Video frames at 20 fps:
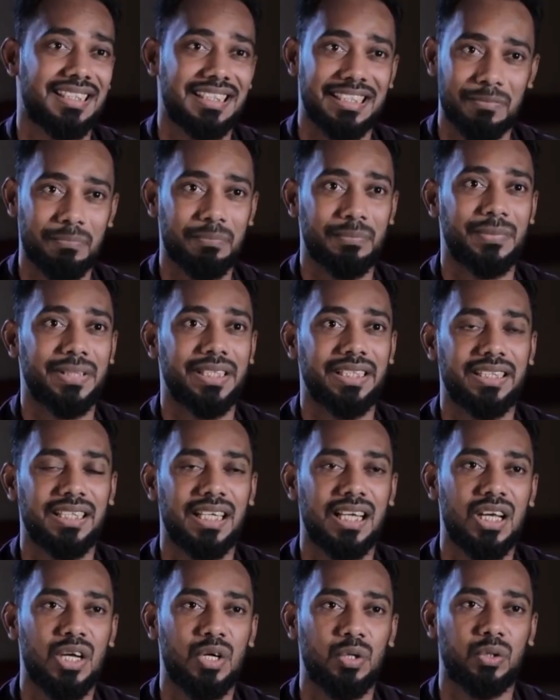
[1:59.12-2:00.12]
جنبي
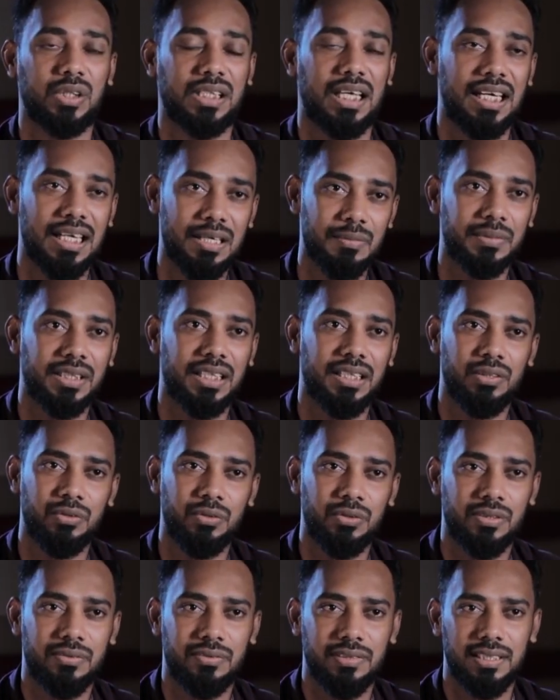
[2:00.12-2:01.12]
وتعلمت على
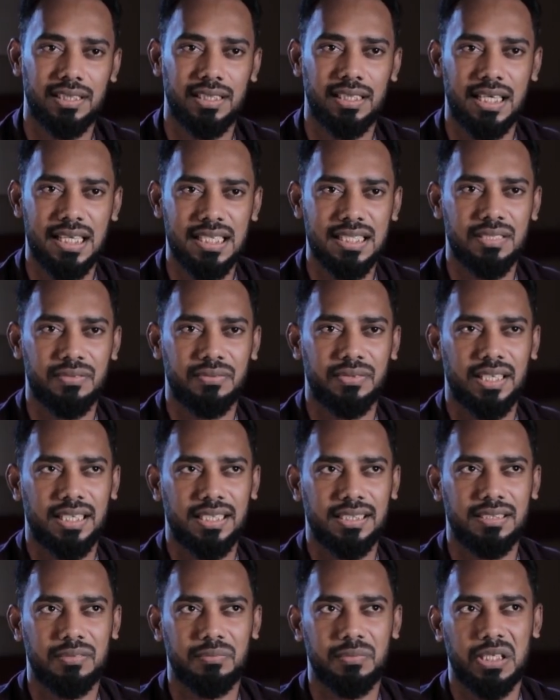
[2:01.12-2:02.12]
العود في العزف
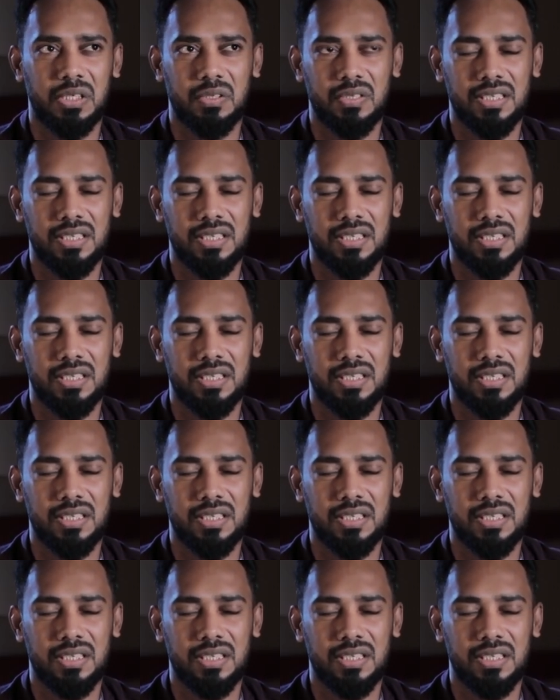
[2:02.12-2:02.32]
يعني من